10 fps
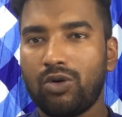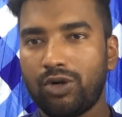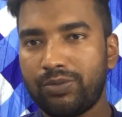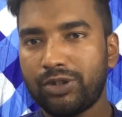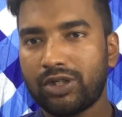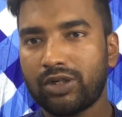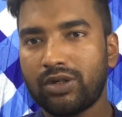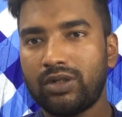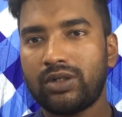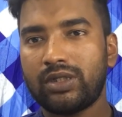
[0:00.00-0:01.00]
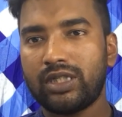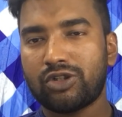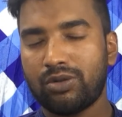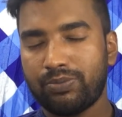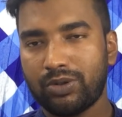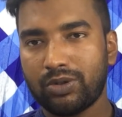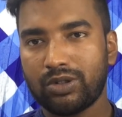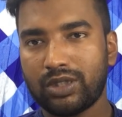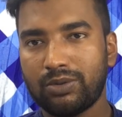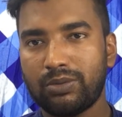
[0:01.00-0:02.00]
ওই বিষয়গুলো নিয়ে সম্পূর্ণ
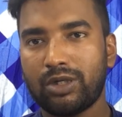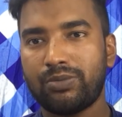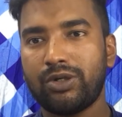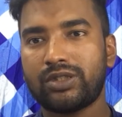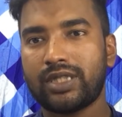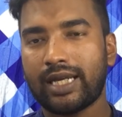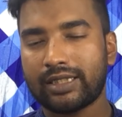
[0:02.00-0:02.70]
কথা বলবো আর বিয়ার্স